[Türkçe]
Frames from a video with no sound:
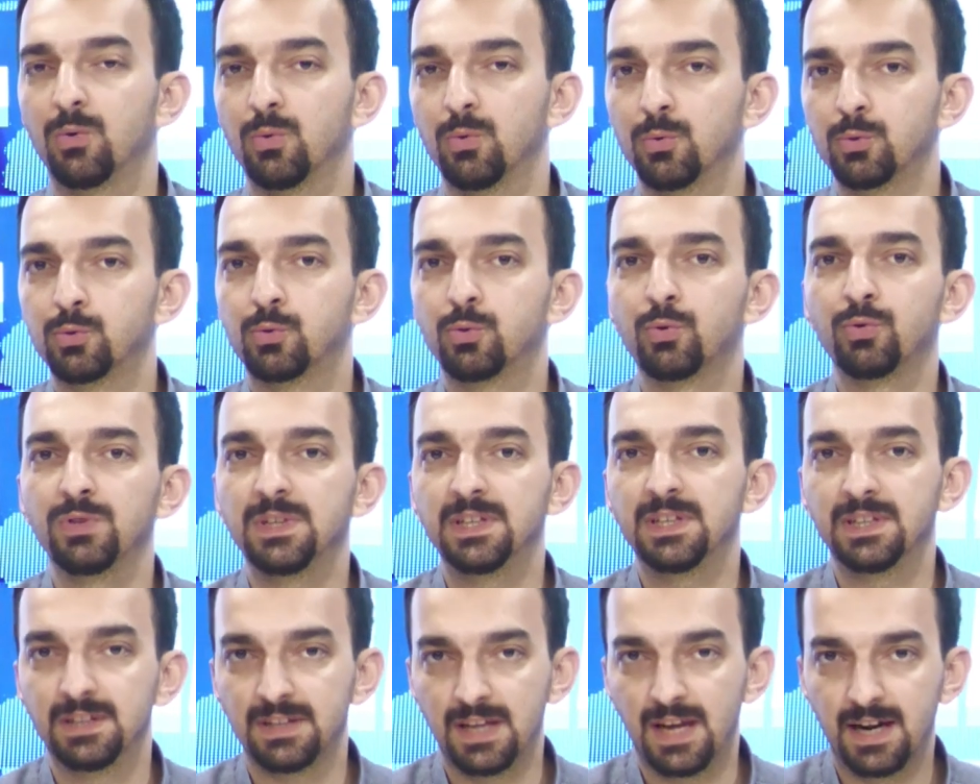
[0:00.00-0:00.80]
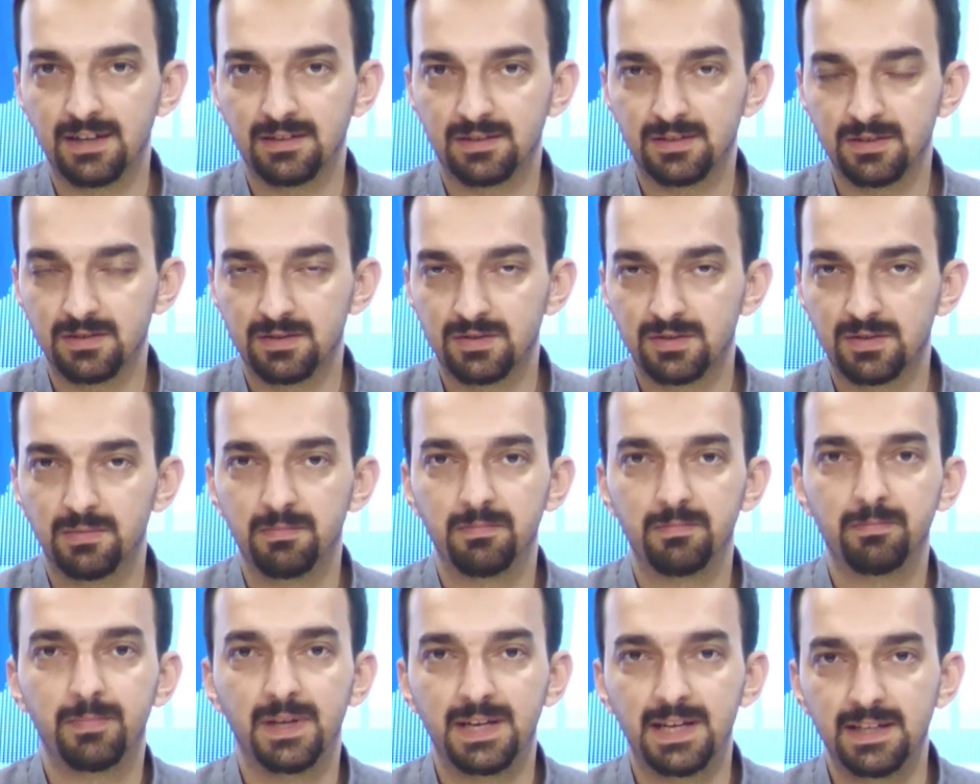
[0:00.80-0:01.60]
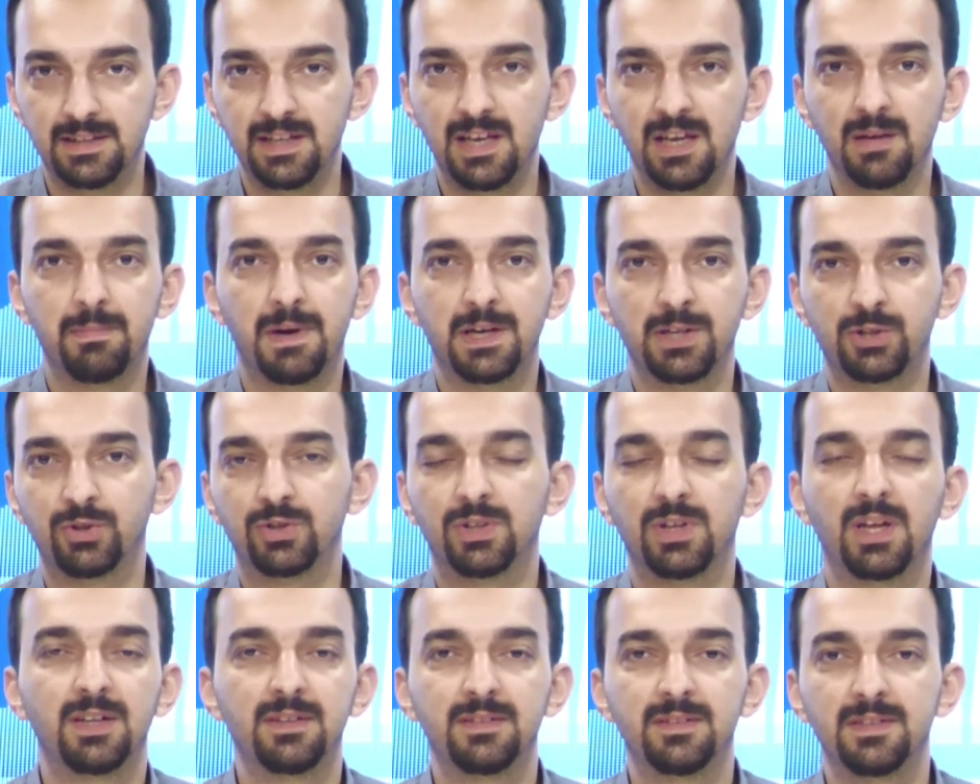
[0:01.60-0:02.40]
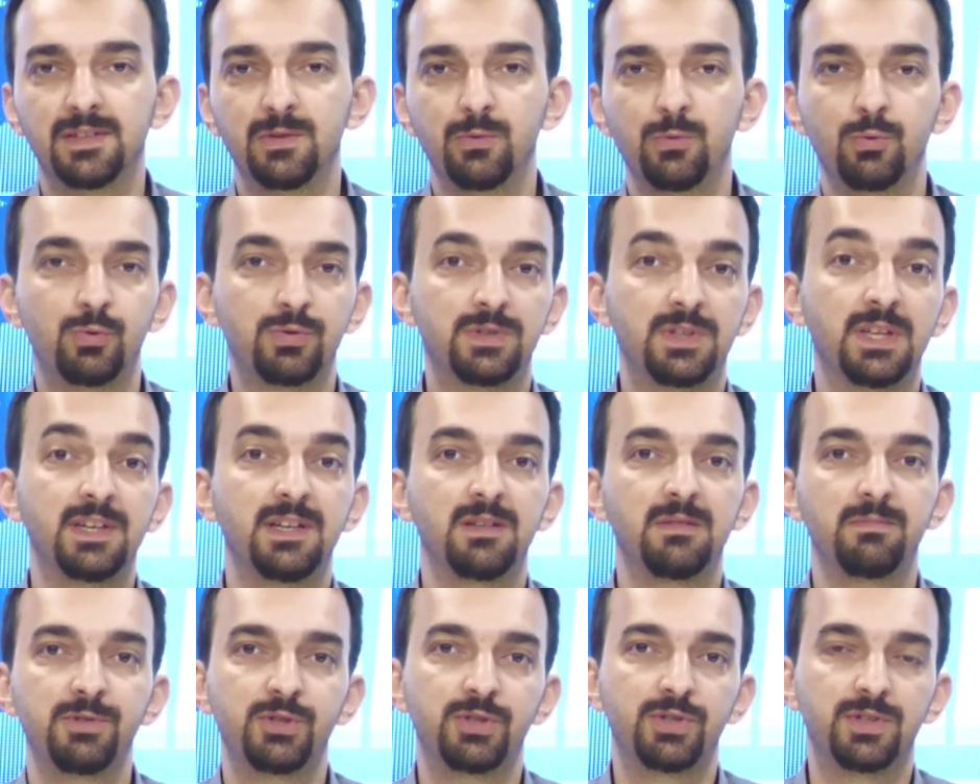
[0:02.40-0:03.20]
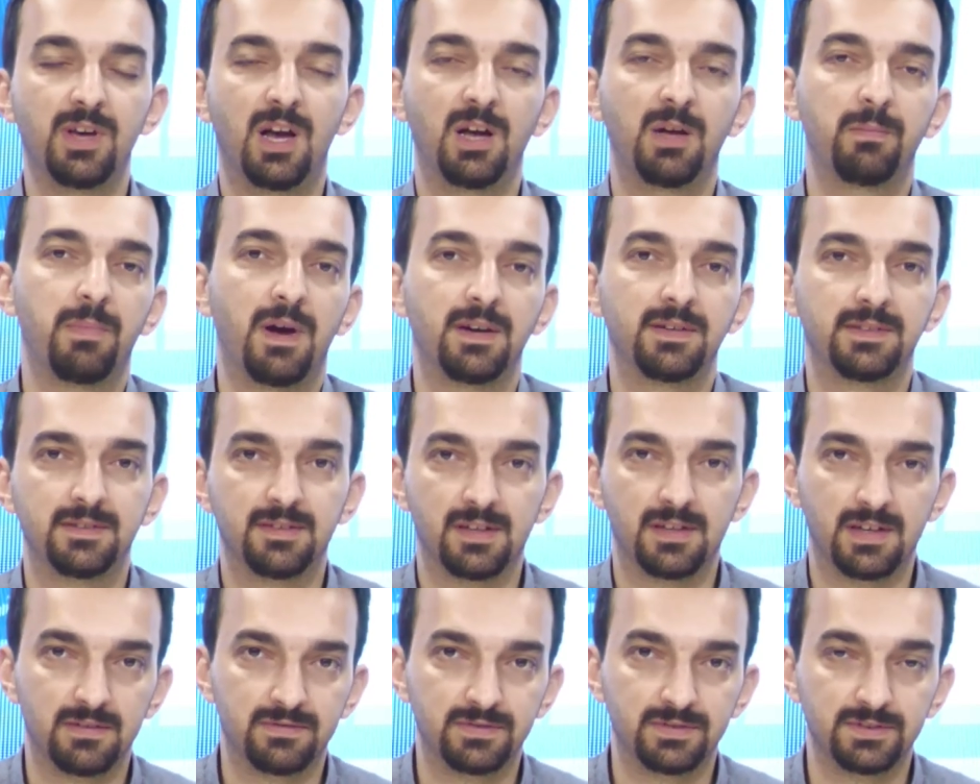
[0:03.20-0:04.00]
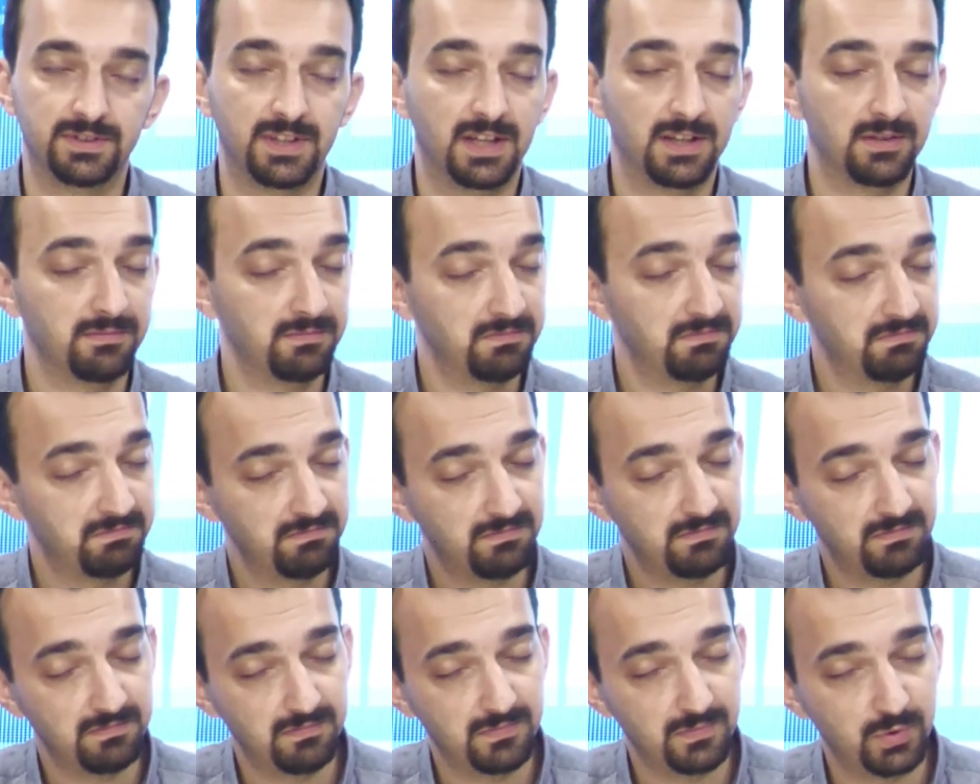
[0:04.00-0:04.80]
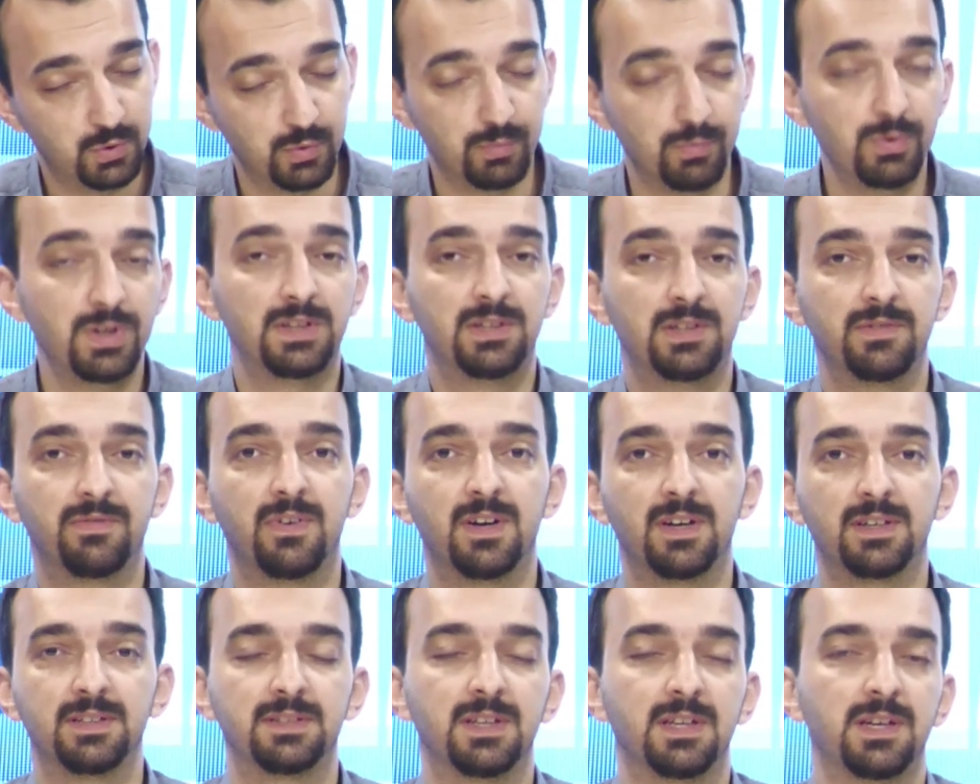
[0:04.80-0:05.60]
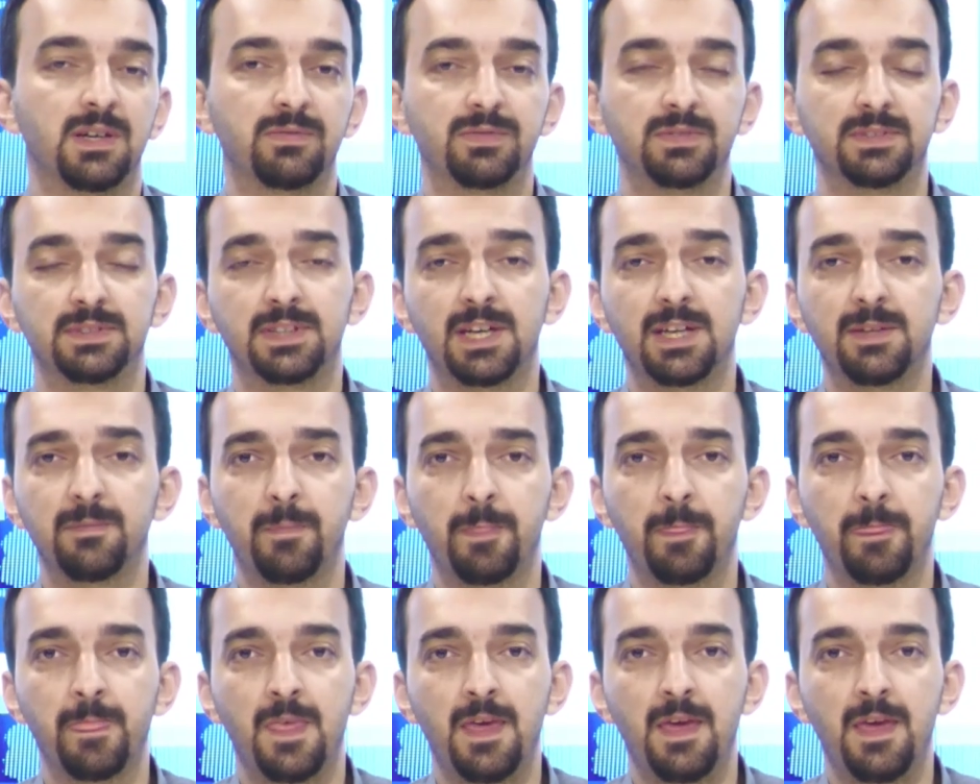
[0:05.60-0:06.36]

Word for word: Uzun yıllardır belediye başkanlığı üstlenilmişti AK Parti tarafından, Cumhur İttifakı tarafından